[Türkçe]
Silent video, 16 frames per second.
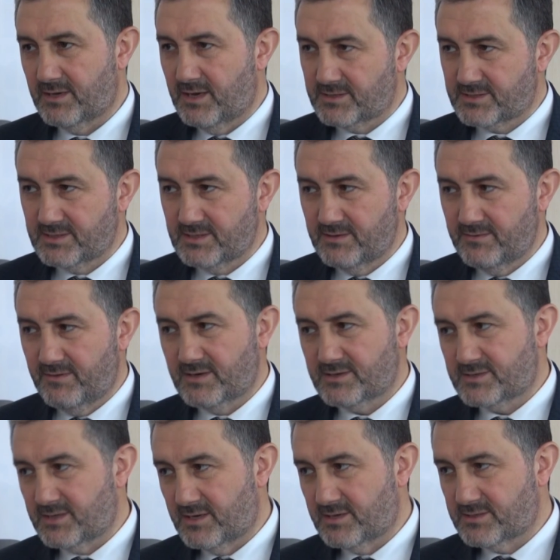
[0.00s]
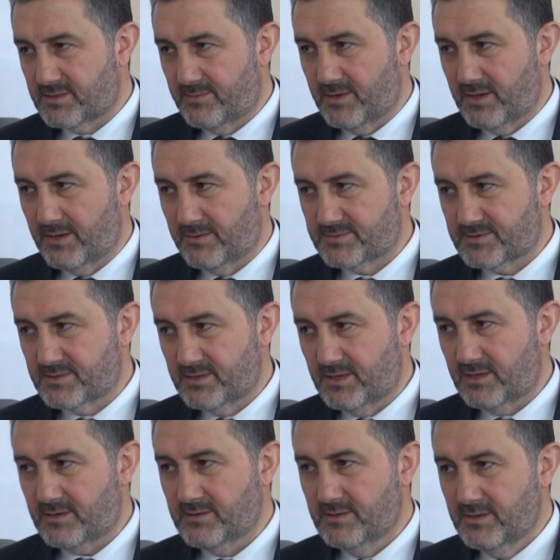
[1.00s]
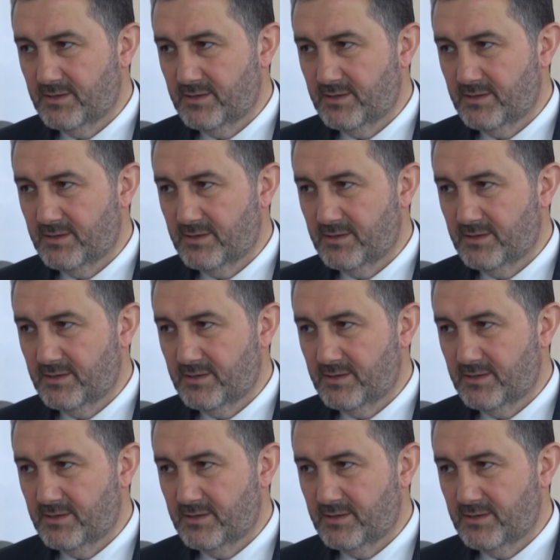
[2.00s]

Karşılığı varsa harcama yapsınlar.